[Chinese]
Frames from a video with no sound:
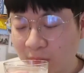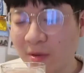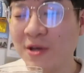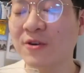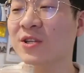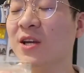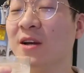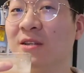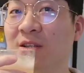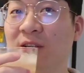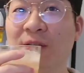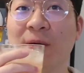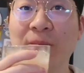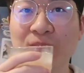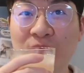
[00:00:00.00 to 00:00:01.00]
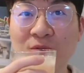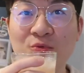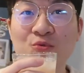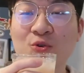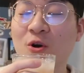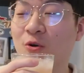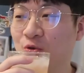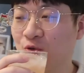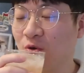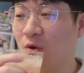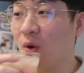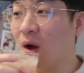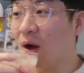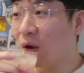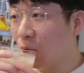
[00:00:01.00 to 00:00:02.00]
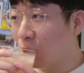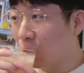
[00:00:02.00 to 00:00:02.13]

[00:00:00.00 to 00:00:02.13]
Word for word: 没有香气，入口顺滑，